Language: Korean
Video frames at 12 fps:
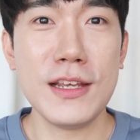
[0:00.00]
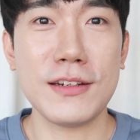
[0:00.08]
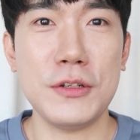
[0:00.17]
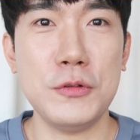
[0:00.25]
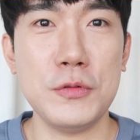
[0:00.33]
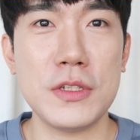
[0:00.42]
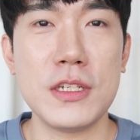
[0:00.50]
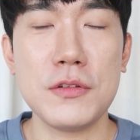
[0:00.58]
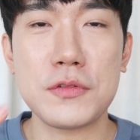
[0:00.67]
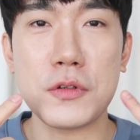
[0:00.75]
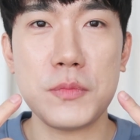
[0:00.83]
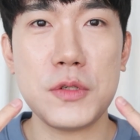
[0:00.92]
그리고
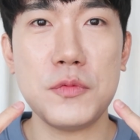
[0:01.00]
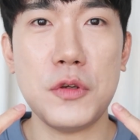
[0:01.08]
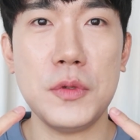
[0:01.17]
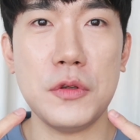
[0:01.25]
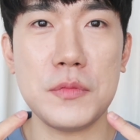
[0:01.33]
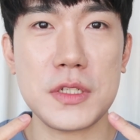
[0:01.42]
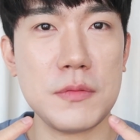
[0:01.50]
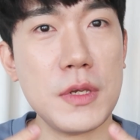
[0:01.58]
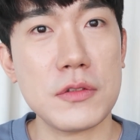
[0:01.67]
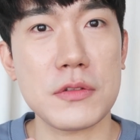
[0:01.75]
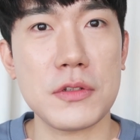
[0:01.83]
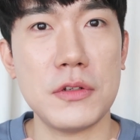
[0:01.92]
지루성 피부염이 너무
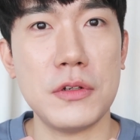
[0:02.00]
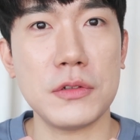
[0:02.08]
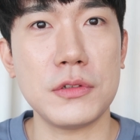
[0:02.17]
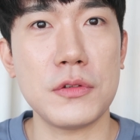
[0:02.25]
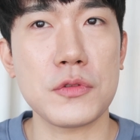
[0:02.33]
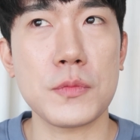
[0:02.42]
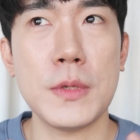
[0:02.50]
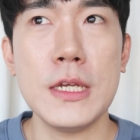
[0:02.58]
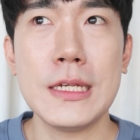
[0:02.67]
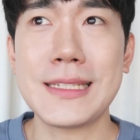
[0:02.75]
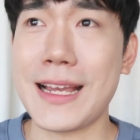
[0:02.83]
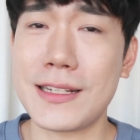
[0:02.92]
심해져서 그런 좀
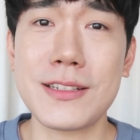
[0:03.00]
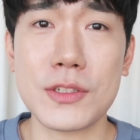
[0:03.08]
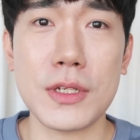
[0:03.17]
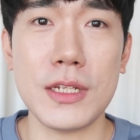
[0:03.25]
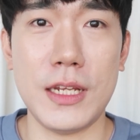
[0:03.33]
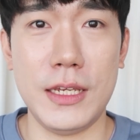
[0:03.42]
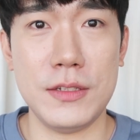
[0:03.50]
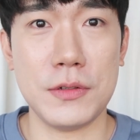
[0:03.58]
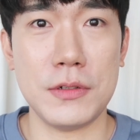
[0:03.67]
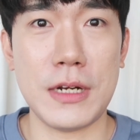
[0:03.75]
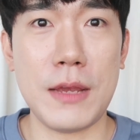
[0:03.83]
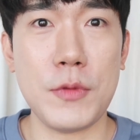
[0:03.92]
자극적인
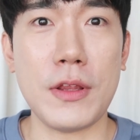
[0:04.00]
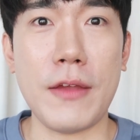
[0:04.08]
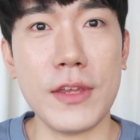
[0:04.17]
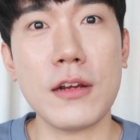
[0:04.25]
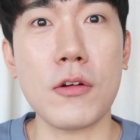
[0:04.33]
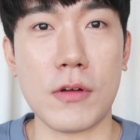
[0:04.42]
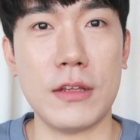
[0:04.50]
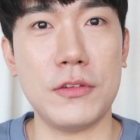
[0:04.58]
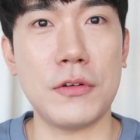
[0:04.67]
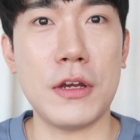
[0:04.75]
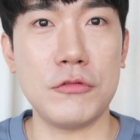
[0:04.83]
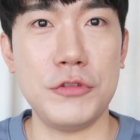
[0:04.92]
레이저를 하면 안 될 것
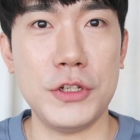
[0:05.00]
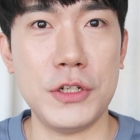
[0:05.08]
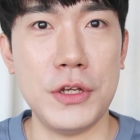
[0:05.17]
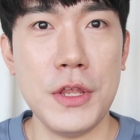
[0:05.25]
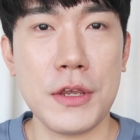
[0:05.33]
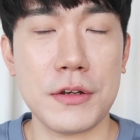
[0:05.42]
같더라고요.